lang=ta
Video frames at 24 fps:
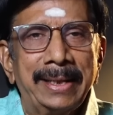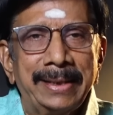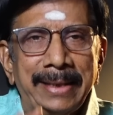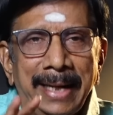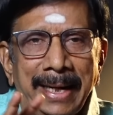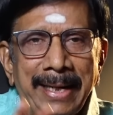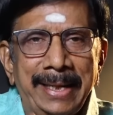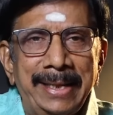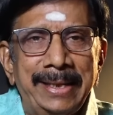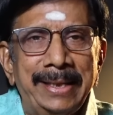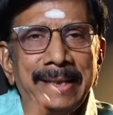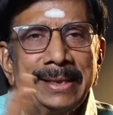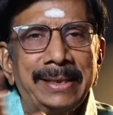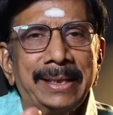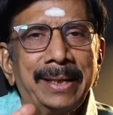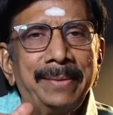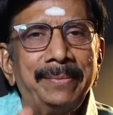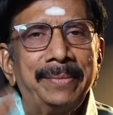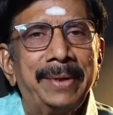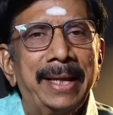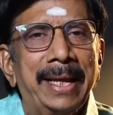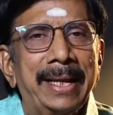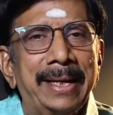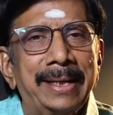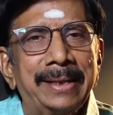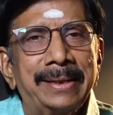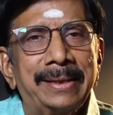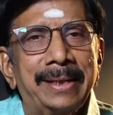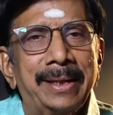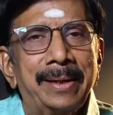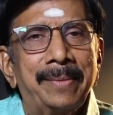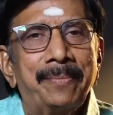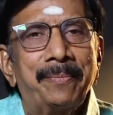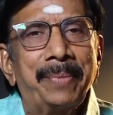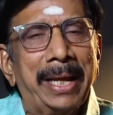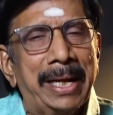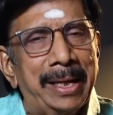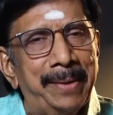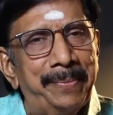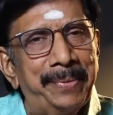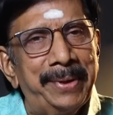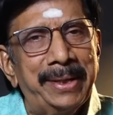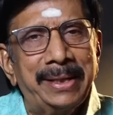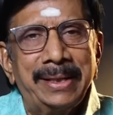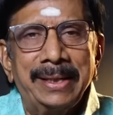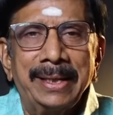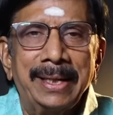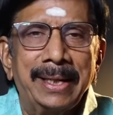நடிகர் கம் டைரக்டர் பல
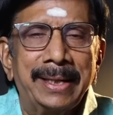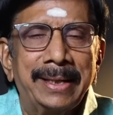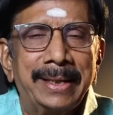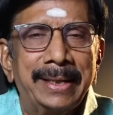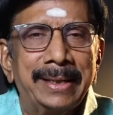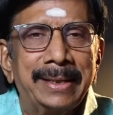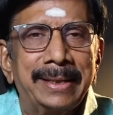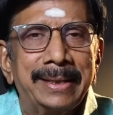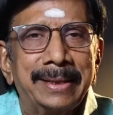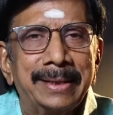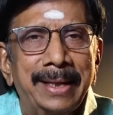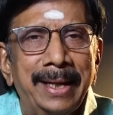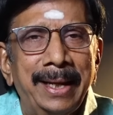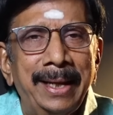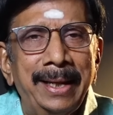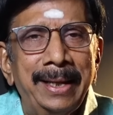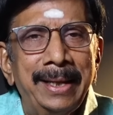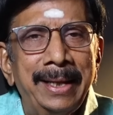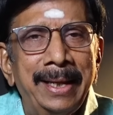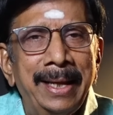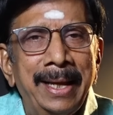பேர்கிட்ட நான் கேட்டிருக்கேன்